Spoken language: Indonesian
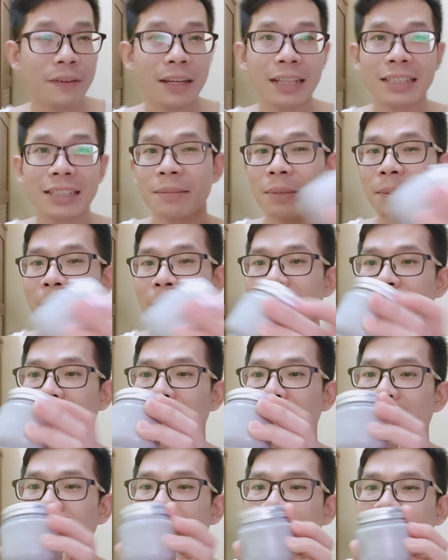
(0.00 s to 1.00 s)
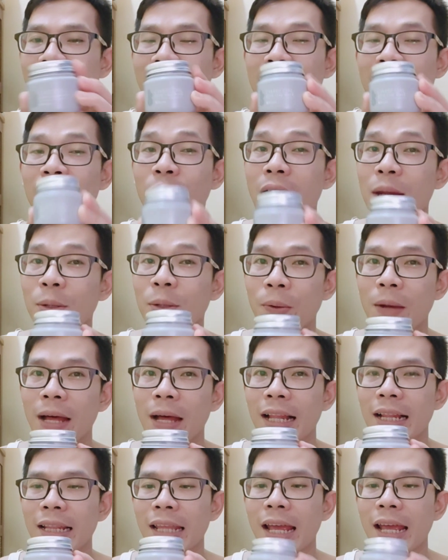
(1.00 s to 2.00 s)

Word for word: Felix memakai yang karkoal.